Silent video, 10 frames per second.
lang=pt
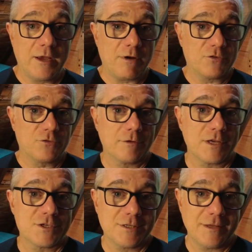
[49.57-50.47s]
É um assunto
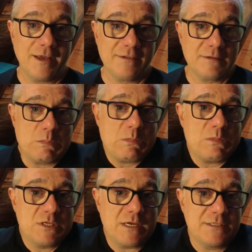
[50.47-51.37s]
que te interessa,
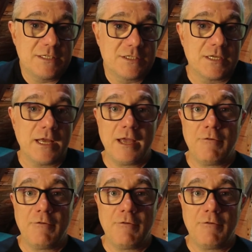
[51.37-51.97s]
você assiste.